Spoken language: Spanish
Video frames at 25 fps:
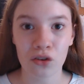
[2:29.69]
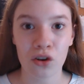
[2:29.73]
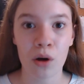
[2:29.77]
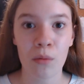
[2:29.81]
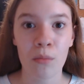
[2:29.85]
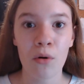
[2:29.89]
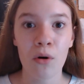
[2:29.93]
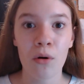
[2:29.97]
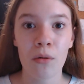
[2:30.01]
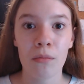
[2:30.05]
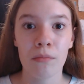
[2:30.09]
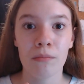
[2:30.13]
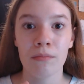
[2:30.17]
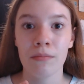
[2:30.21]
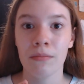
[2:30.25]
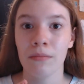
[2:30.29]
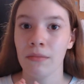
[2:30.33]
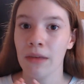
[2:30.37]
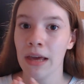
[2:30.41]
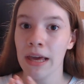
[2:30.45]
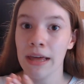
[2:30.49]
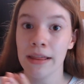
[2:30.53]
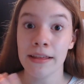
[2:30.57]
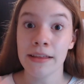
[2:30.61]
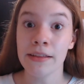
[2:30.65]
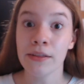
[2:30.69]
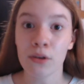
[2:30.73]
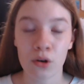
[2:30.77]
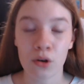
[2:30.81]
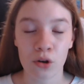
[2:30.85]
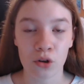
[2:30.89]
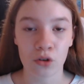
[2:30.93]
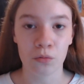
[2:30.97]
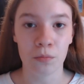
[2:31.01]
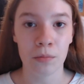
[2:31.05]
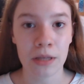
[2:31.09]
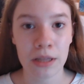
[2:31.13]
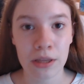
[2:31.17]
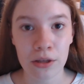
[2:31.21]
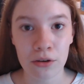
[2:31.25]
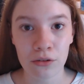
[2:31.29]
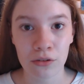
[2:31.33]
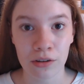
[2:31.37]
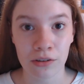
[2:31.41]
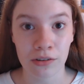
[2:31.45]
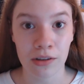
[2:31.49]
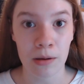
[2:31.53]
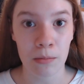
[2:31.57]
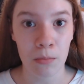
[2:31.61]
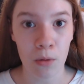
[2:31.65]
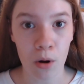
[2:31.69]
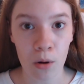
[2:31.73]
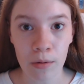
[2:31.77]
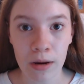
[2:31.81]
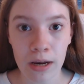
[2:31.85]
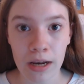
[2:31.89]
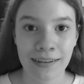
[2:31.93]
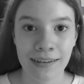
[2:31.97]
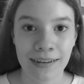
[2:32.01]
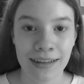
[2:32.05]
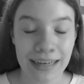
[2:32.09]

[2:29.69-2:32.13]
cómo mm, edito los vídeos desde el móvil.